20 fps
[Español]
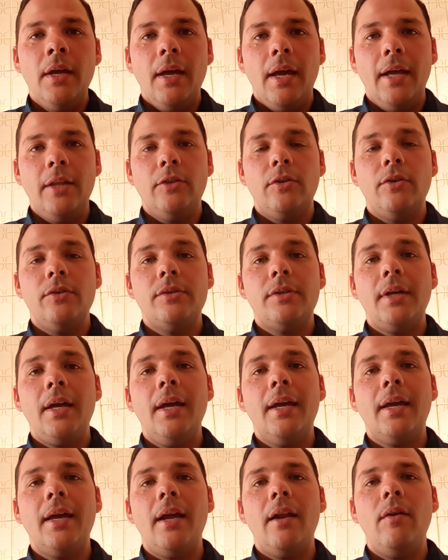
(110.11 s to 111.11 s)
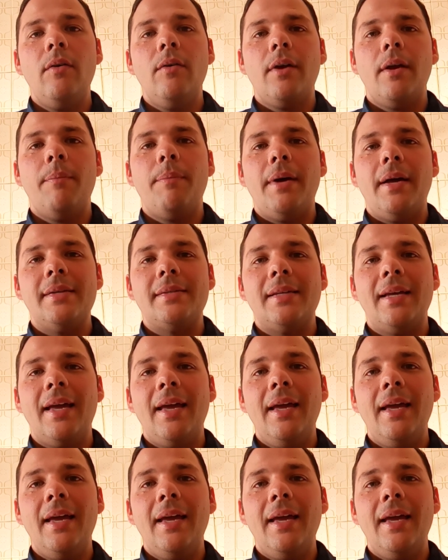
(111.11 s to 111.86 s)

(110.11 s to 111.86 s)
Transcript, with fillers: Entonces, ¿qué es lo que pasa?